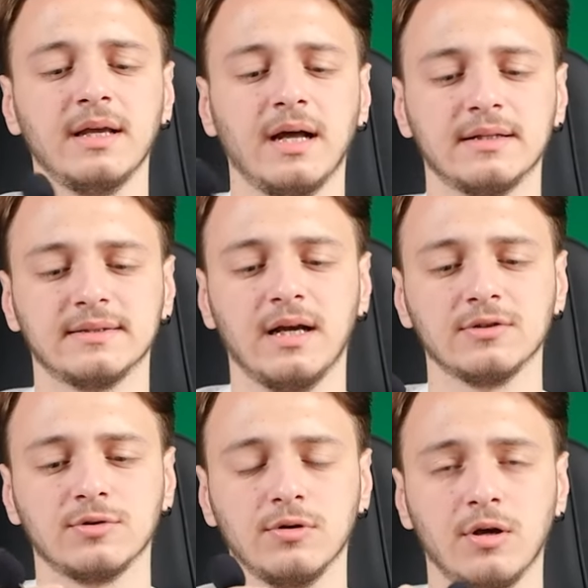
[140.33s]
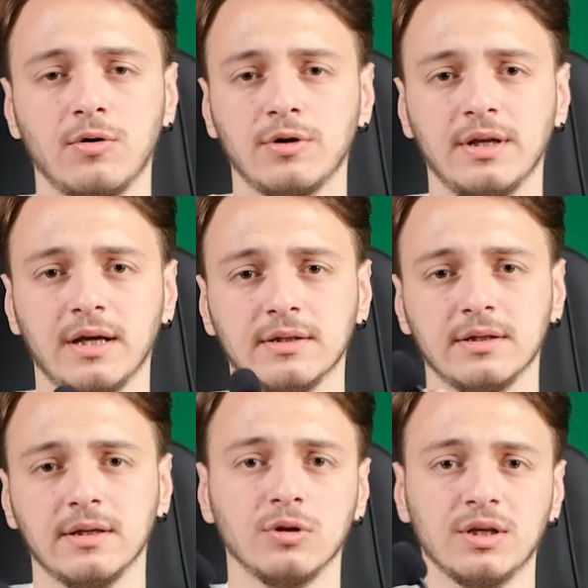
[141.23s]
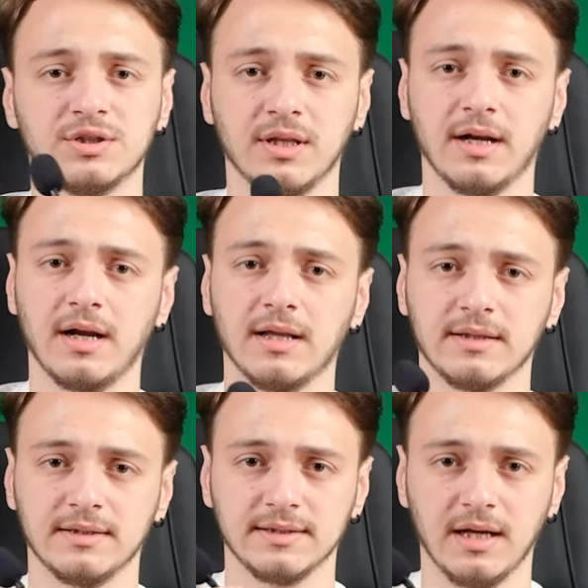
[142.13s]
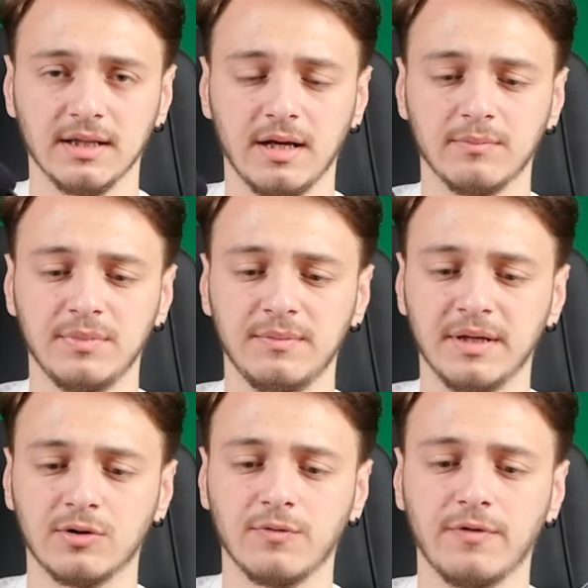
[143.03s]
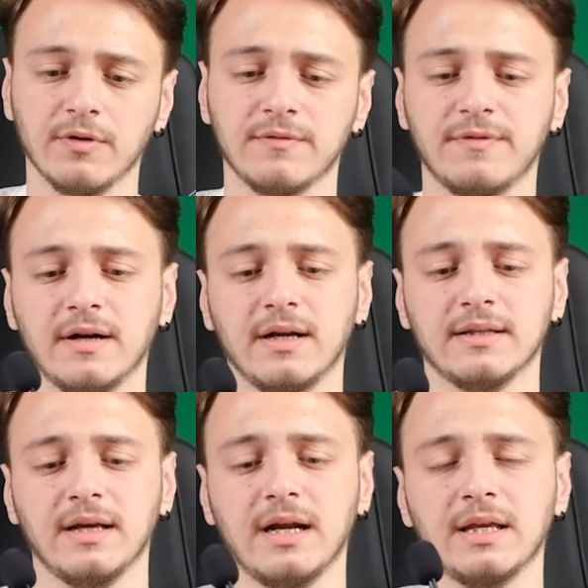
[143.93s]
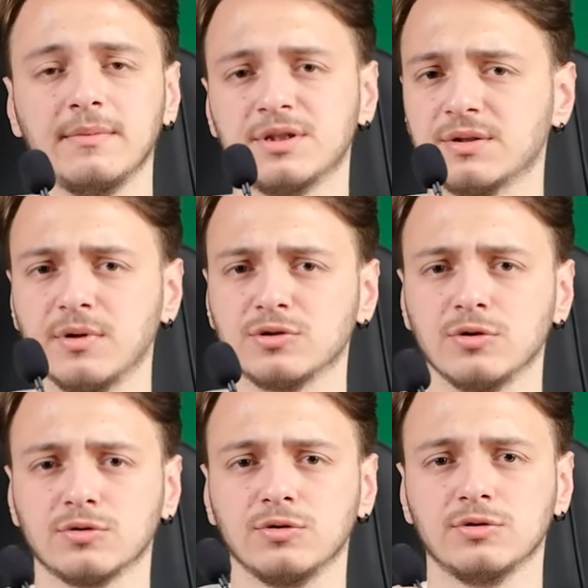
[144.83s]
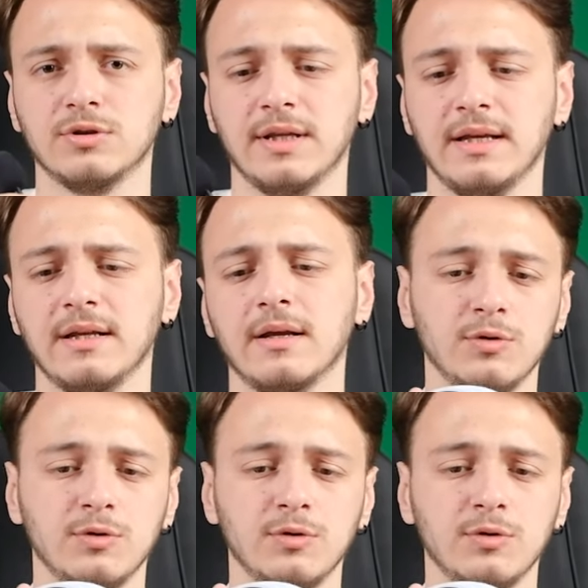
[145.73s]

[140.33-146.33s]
Yani sağa sola oynayan kullanıcılara rahatlık sağlayan bir mikrofon fakat herhangi bir çıkma söz konusu değil.